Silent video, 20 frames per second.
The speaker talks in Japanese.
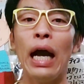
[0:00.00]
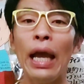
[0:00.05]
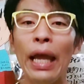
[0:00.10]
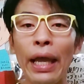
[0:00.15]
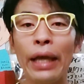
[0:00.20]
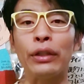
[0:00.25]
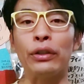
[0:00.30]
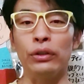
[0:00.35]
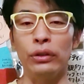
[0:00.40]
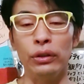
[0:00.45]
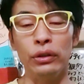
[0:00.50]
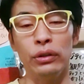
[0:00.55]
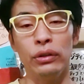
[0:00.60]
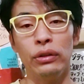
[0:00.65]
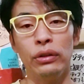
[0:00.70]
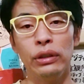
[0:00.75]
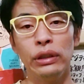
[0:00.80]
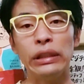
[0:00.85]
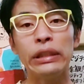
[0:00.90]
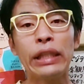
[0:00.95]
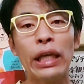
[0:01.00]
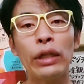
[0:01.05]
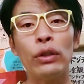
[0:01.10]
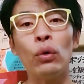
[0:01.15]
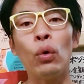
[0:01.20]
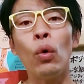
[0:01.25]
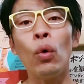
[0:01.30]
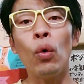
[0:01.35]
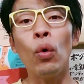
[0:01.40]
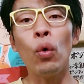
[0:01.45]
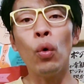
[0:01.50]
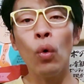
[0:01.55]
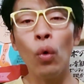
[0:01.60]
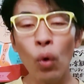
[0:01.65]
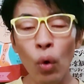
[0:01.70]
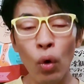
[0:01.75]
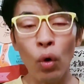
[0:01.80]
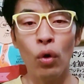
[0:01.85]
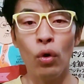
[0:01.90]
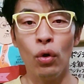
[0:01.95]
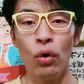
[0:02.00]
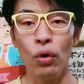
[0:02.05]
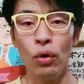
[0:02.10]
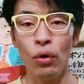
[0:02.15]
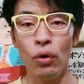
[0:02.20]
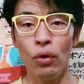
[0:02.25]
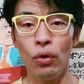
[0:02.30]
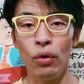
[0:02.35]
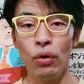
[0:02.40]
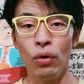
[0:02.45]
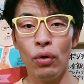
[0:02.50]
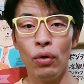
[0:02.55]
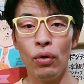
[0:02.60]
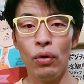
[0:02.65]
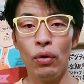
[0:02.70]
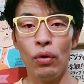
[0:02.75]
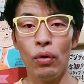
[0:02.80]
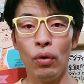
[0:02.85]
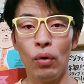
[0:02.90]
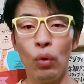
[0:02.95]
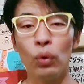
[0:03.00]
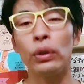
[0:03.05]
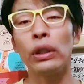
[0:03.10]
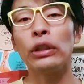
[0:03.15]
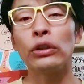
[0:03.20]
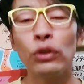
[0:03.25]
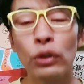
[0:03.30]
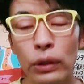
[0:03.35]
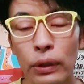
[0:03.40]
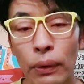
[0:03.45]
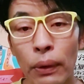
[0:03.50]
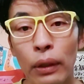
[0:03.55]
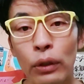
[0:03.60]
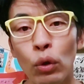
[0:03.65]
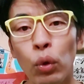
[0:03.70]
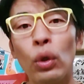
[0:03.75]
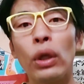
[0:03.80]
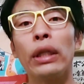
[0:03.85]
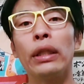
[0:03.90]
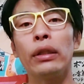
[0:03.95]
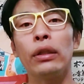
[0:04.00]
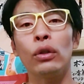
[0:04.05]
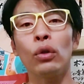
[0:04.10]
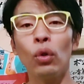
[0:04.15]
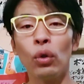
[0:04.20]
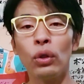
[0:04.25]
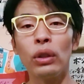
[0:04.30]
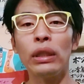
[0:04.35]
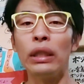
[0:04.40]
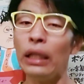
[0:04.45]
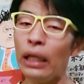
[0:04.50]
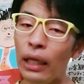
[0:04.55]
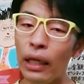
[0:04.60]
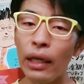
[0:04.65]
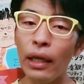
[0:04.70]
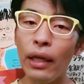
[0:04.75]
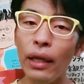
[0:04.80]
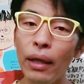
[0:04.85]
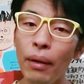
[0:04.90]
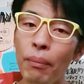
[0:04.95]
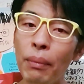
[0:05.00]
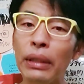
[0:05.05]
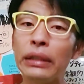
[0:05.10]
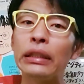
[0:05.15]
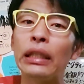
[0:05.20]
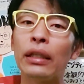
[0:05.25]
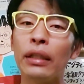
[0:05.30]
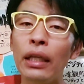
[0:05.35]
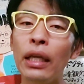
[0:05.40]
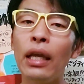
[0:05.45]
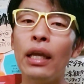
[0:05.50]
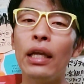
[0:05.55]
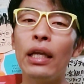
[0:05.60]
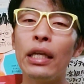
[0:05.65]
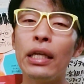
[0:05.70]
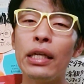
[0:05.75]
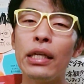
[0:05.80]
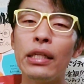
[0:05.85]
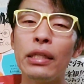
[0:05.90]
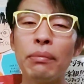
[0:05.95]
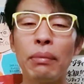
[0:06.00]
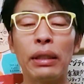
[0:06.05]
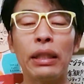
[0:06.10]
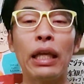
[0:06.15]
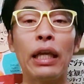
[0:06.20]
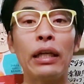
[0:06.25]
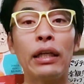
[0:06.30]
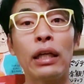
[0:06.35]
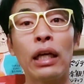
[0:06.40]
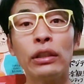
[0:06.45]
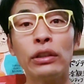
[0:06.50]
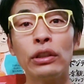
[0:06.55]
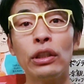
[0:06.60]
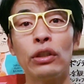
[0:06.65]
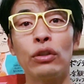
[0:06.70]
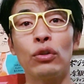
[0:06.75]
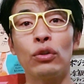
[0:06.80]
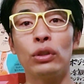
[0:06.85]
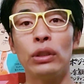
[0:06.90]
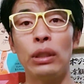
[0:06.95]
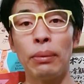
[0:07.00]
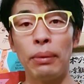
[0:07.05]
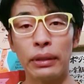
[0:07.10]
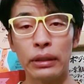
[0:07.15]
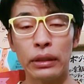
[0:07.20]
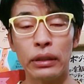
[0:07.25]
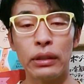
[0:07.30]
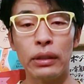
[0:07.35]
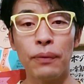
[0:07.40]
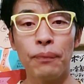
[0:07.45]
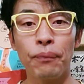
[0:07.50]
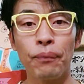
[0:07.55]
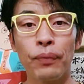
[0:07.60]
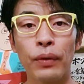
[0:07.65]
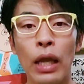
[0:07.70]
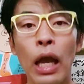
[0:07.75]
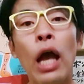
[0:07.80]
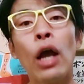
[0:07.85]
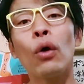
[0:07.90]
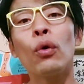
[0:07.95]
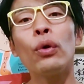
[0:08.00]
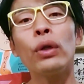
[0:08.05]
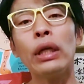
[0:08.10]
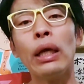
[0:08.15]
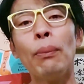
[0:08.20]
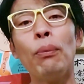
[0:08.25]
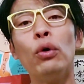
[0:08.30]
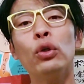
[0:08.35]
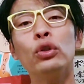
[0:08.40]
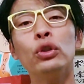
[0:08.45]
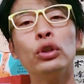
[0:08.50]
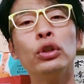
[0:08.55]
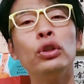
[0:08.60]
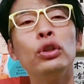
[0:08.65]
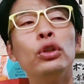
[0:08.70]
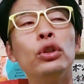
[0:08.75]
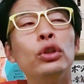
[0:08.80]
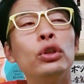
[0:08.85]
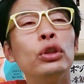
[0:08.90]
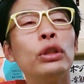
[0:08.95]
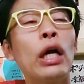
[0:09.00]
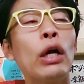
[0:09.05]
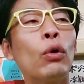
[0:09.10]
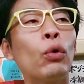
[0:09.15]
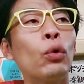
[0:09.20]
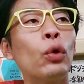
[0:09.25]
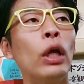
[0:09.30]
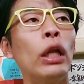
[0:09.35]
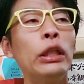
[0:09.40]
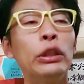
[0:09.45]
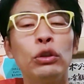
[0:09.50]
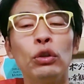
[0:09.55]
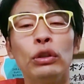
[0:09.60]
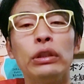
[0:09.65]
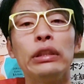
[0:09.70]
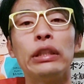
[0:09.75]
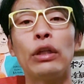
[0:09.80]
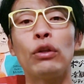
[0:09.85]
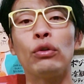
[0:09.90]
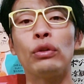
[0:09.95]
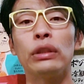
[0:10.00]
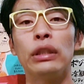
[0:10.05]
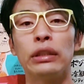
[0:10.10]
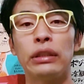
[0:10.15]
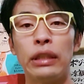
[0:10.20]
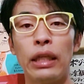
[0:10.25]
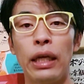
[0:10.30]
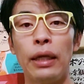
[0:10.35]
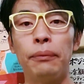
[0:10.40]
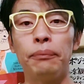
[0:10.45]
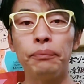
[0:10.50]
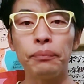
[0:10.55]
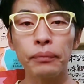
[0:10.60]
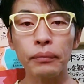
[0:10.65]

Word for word: 早く行ける方法を大谷翔平さんは取れ取ってメジャーで今大活躍をしていますこれが僕がこの話を聞いた時にですね